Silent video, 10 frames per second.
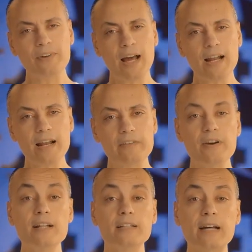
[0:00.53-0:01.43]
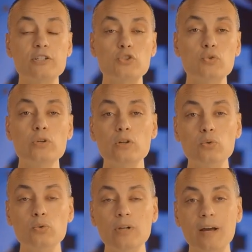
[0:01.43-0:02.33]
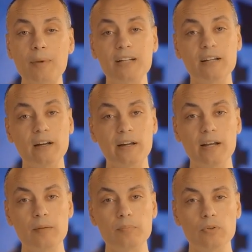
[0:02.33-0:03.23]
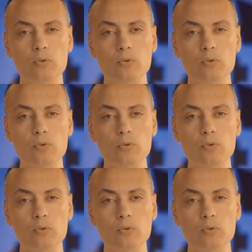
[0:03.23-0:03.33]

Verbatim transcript: الحلقة اللي فاتت عن الشهور الأولى بعد الانقلاب